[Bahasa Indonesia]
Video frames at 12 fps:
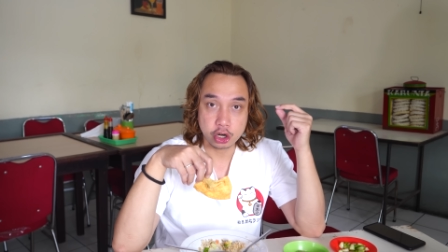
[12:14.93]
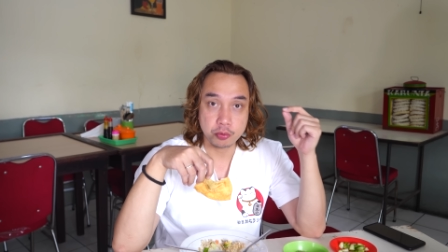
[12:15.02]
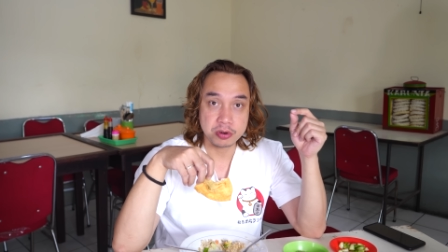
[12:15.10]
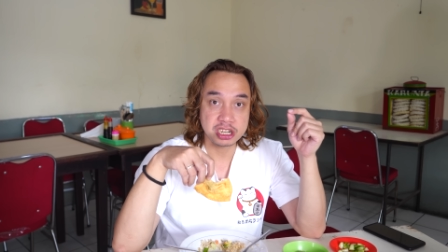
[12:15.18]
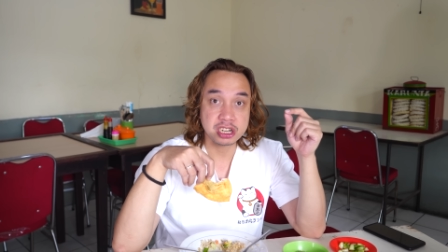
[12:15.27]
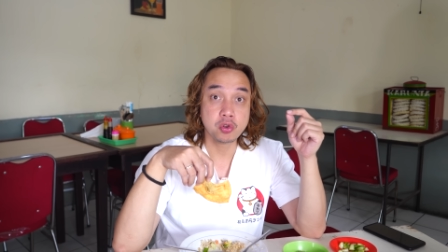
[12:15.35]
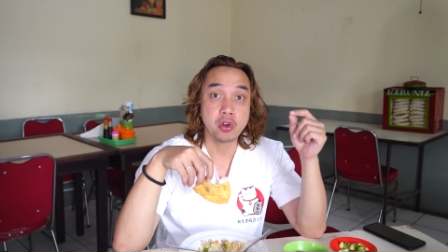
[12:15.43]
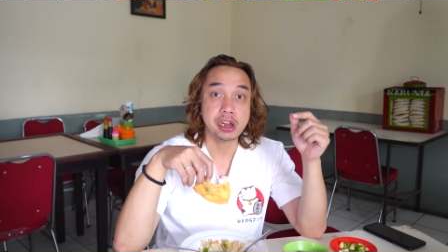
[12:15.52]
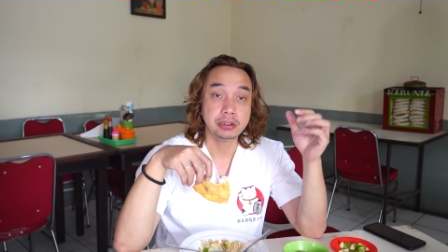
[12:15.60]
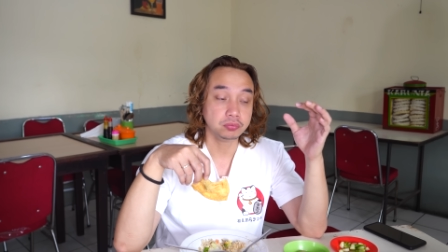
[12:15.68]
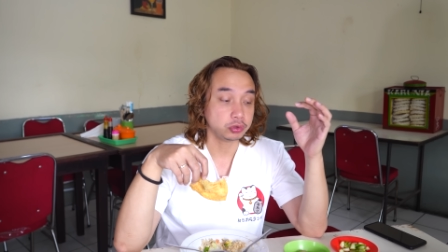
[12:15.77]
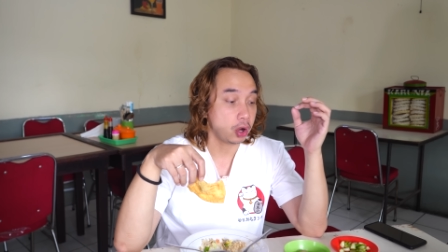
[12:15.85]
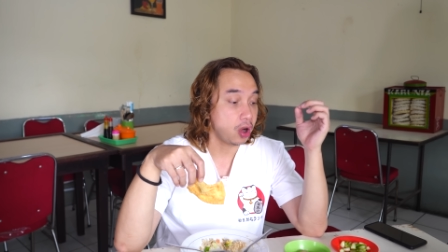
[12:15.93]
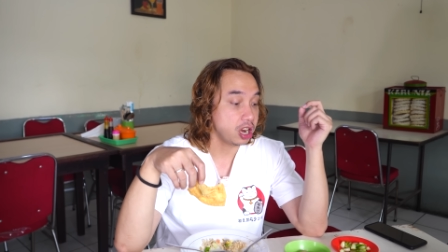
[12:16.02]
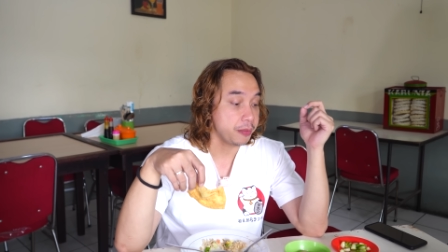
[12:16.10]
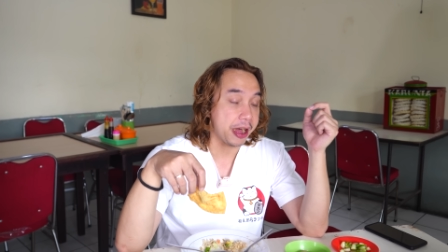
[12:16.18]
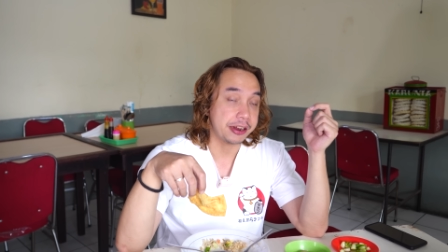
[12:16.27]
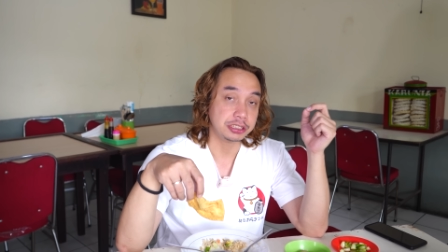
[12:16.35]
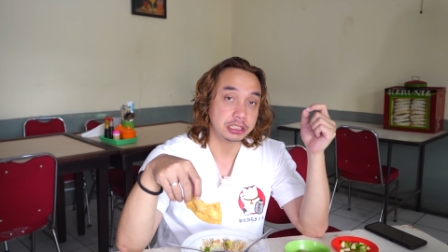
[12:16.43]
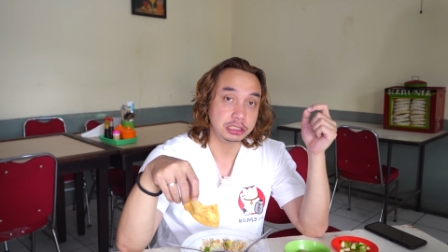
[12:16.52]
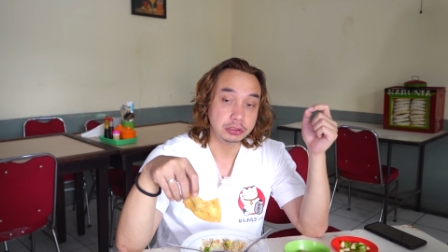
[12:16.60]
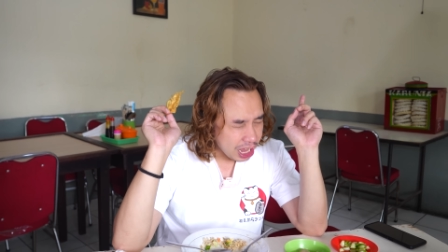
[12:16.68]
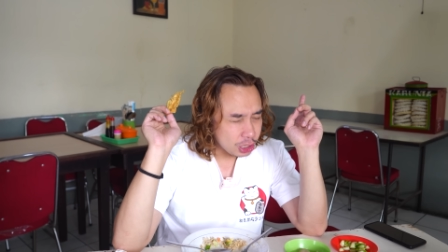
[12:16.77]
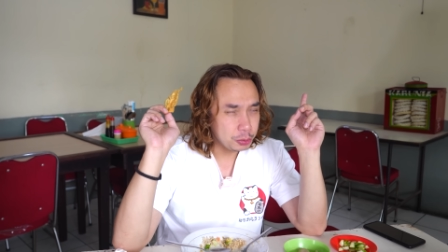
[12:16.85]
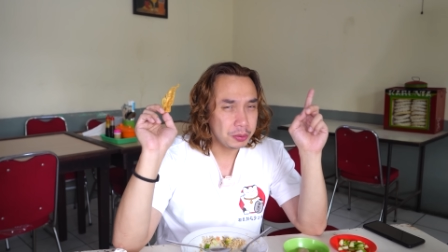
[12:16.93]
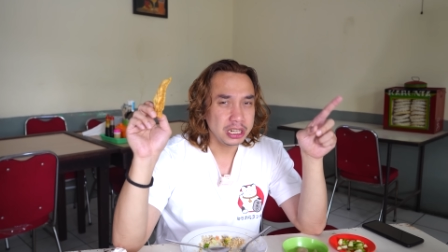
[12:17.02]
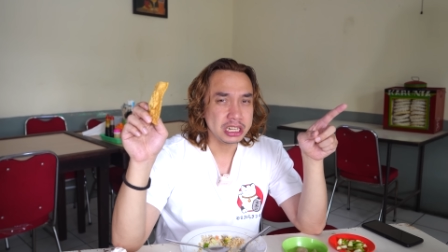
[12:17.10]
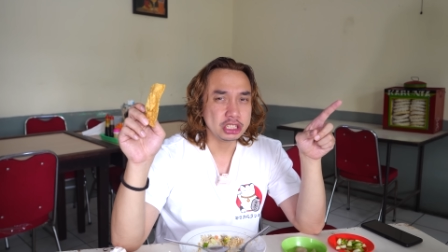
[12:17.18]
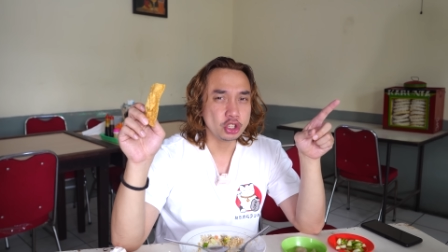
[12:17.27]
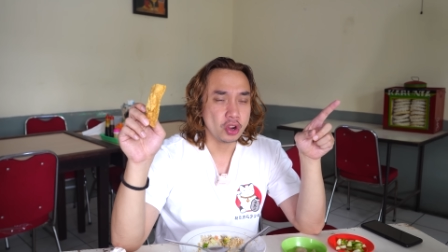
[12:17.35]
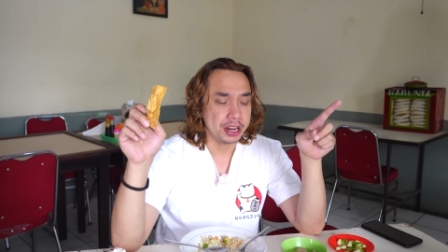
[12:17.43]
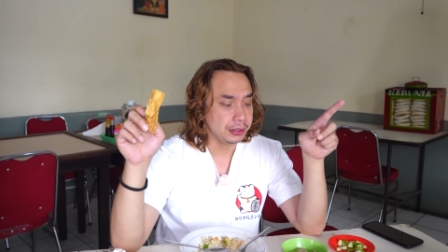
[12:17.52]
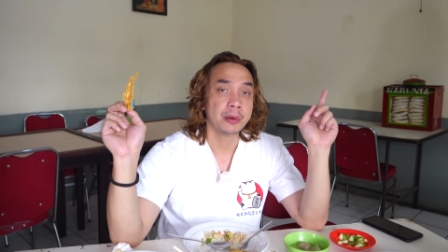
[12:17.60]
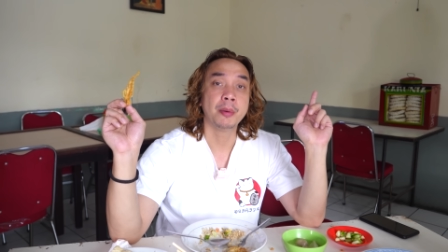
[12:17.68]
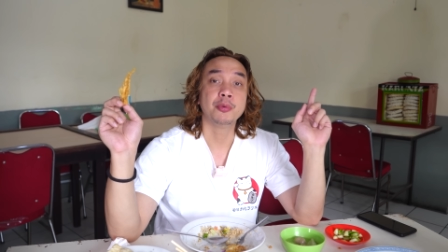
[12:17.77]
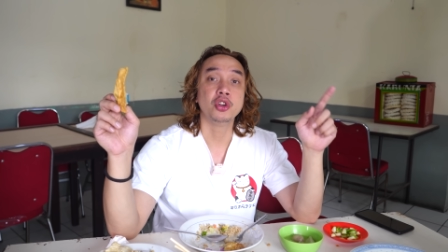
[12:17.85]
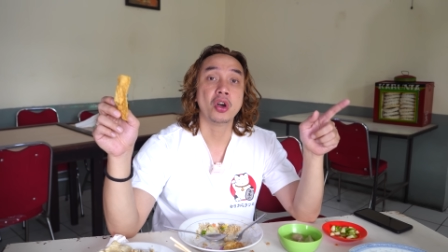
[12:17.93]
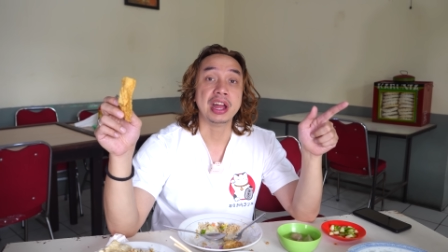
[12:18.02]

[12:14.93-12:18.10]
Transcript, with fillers: Rekomendasi gue, kalau kalian makan sini harus pilih nasi goreng sama puyong